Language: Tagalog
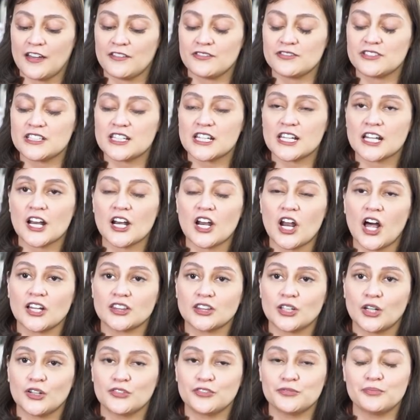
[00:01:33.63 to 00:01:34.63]
I've seen a
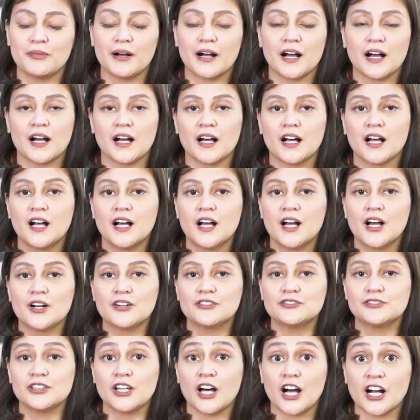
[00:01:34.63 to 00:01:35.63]
lot of mga
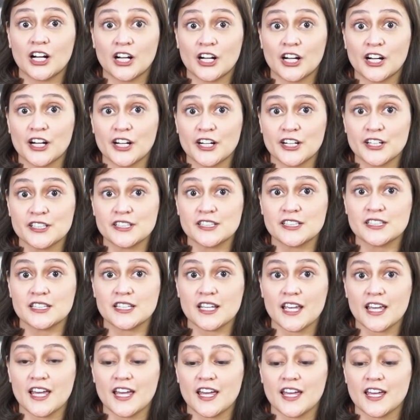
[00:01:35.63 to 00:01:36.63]
vloggers
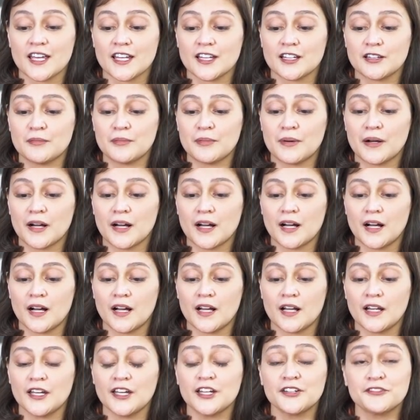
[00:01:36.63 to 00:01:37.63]
and
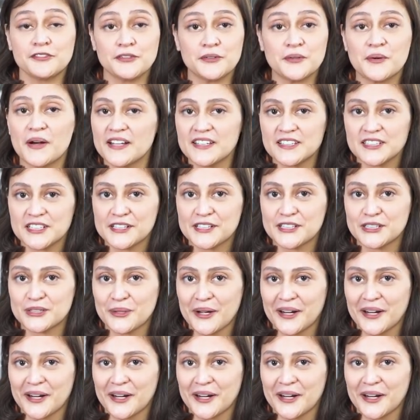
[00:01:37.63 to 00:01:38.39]
mga influencers